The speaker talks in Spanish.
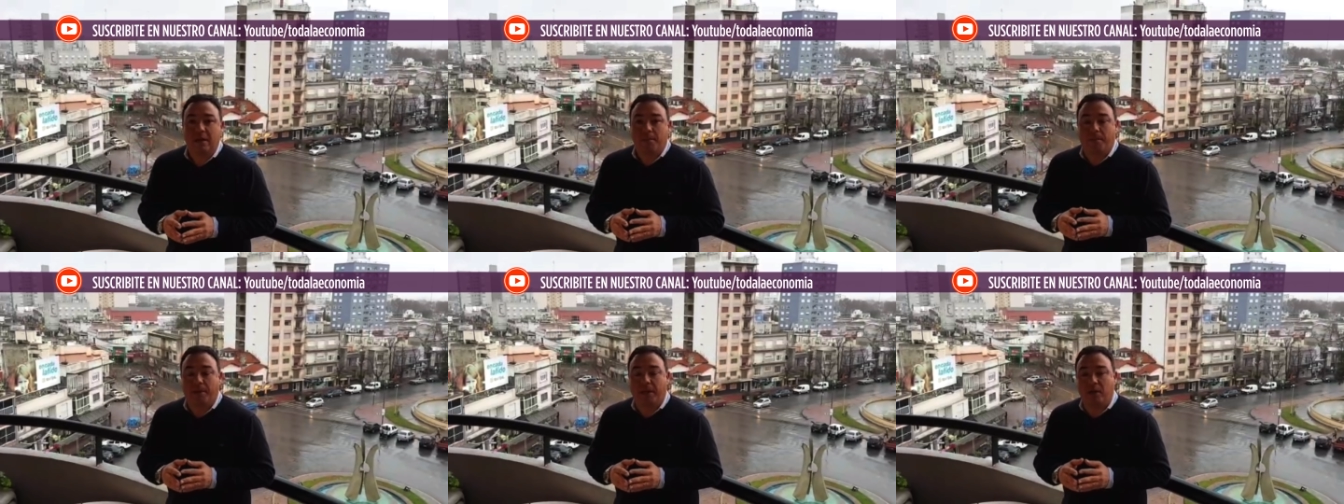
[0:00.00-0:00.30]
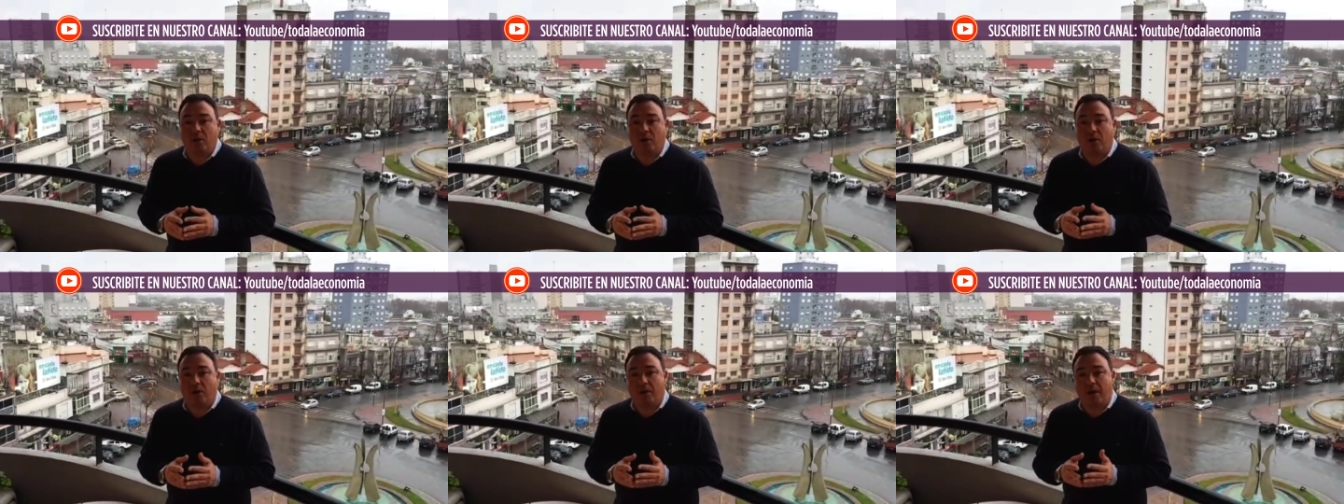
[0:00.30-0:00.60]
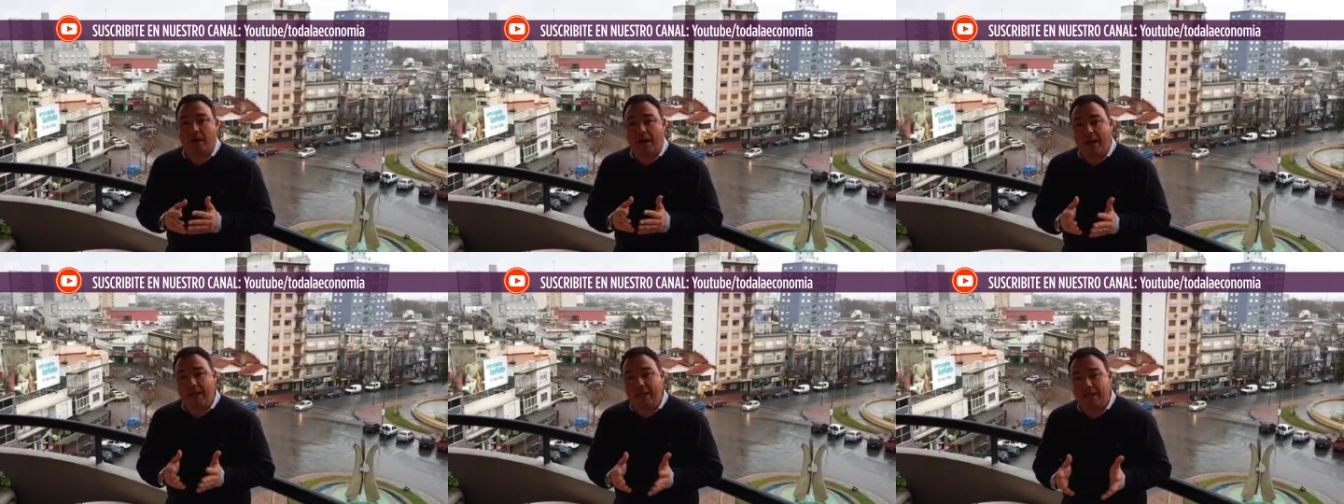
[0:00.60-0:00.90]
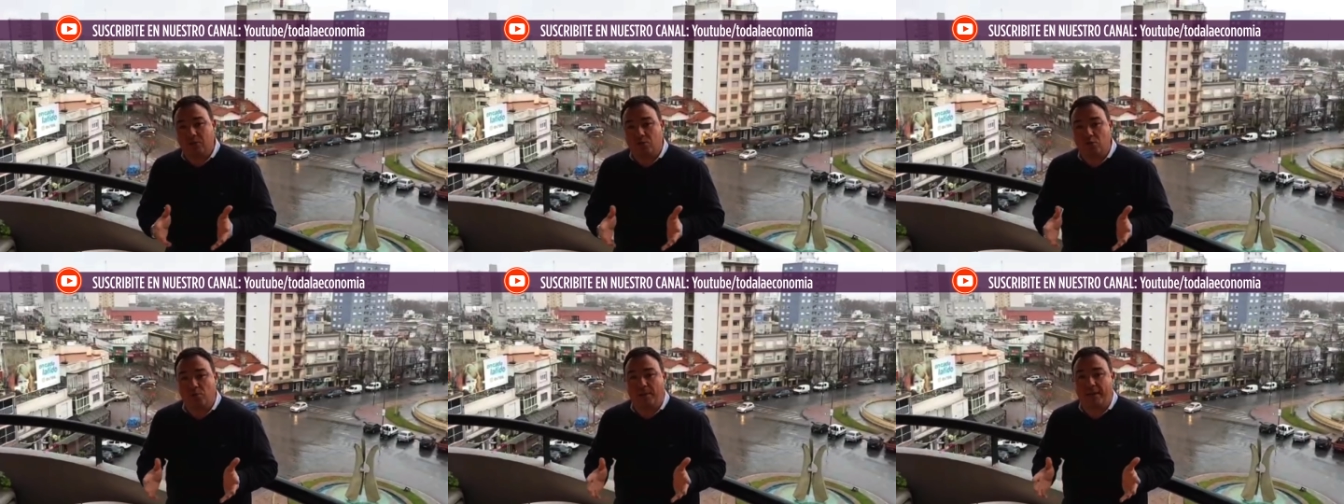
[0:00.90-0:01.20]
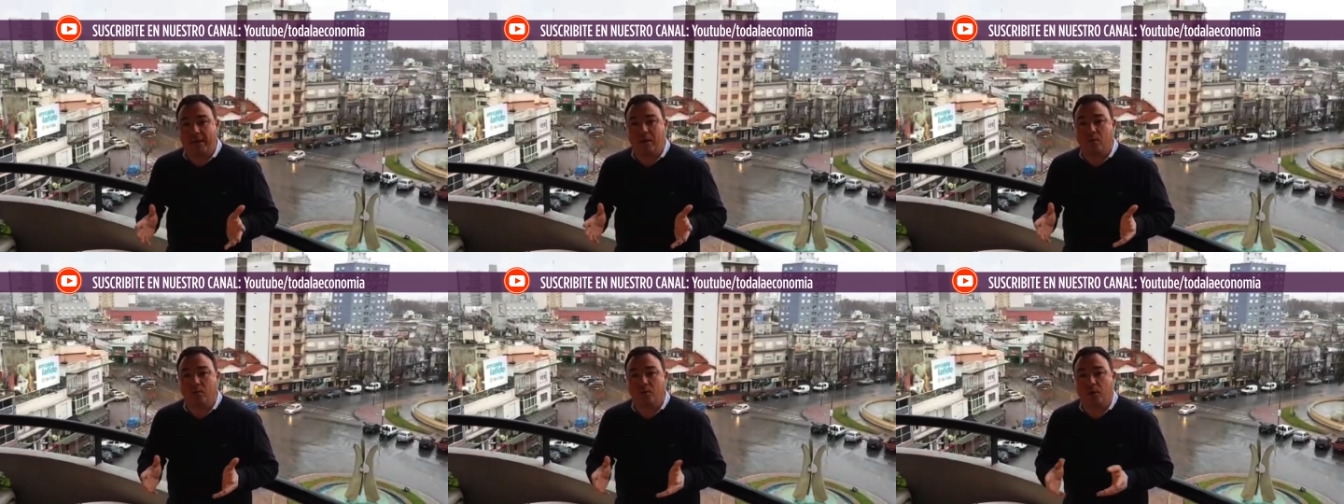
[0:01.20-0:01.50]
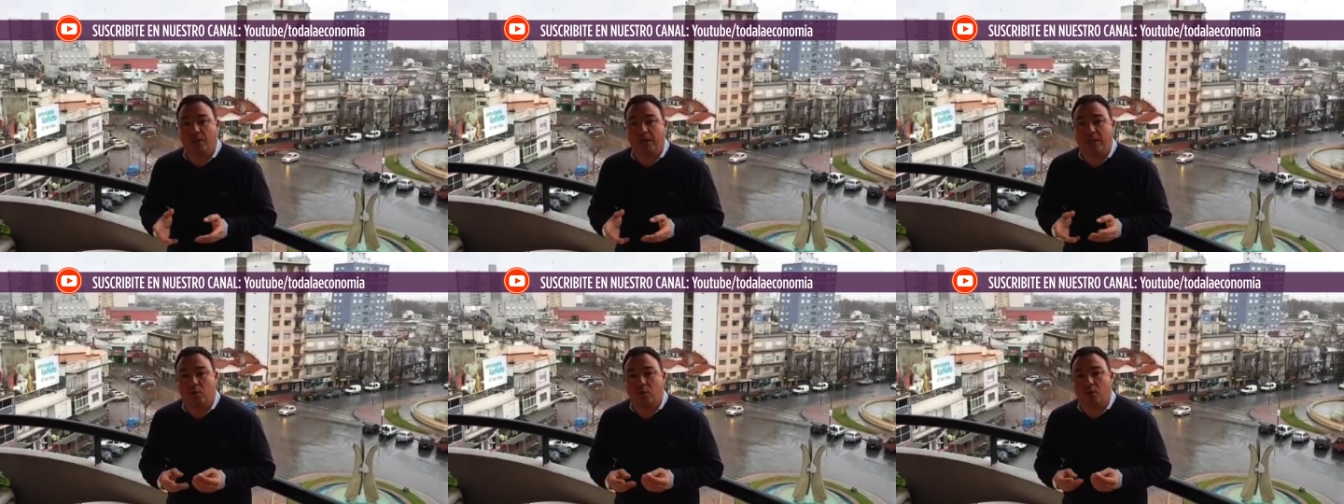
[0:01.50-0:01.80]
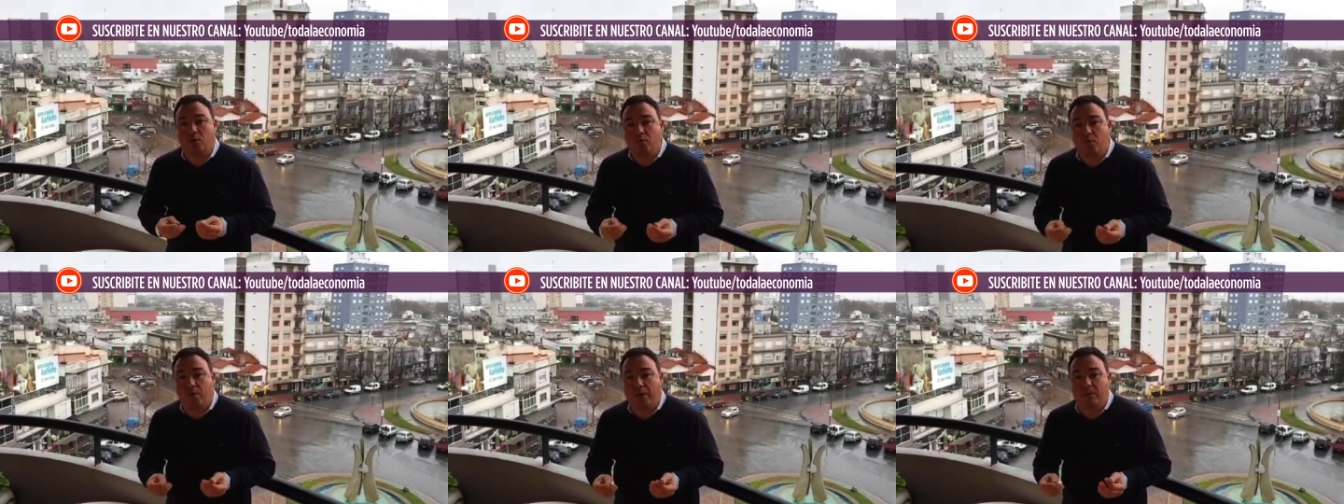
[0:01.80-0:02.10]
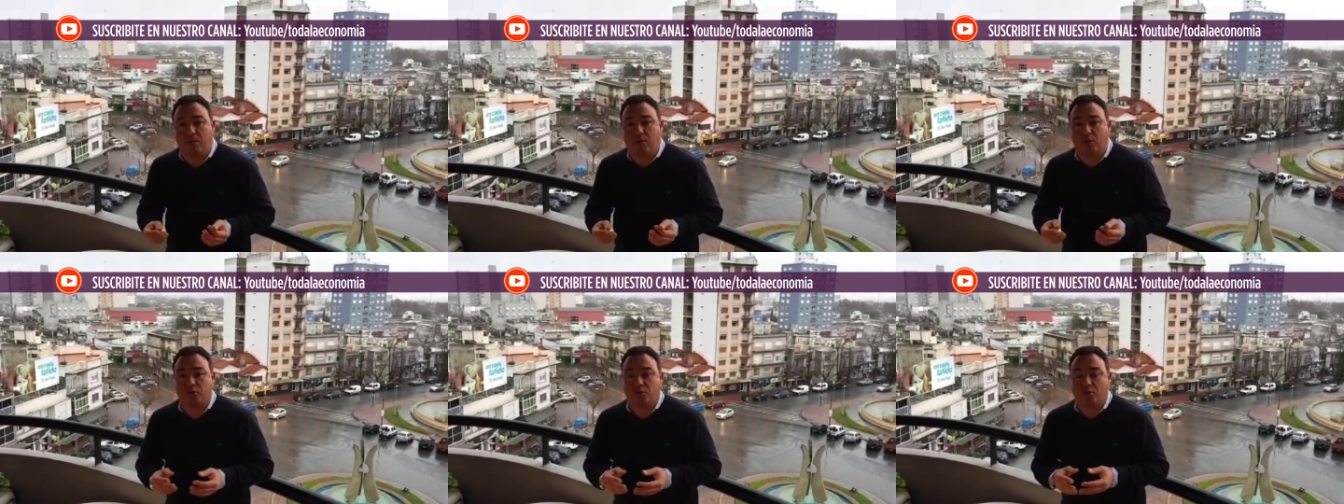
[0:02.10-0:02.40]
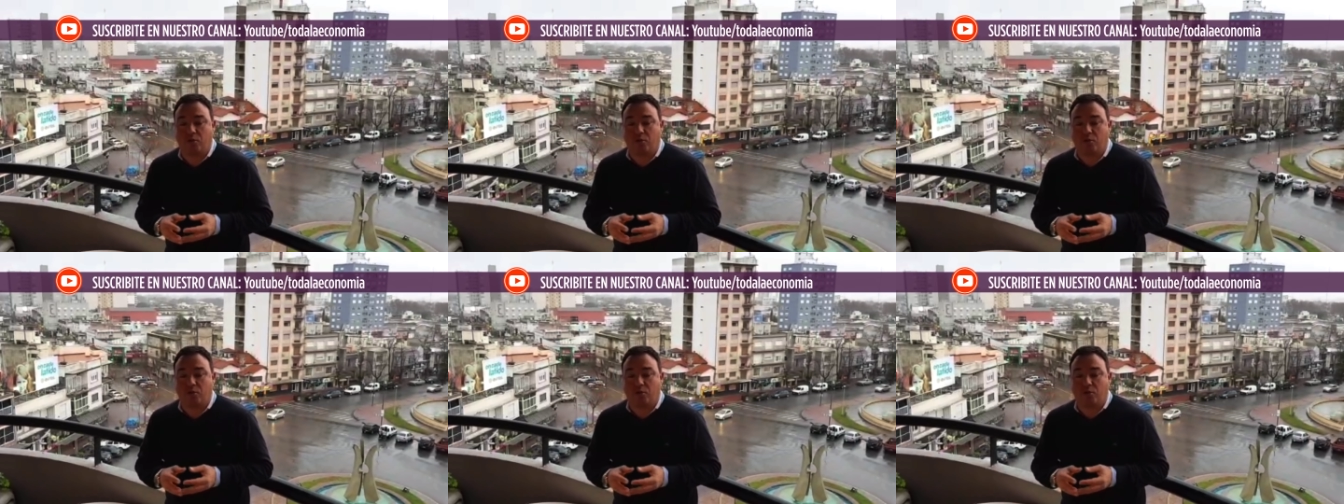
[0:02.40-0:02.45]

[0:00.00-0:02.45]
pero hay que sumar algunos datos nuevos,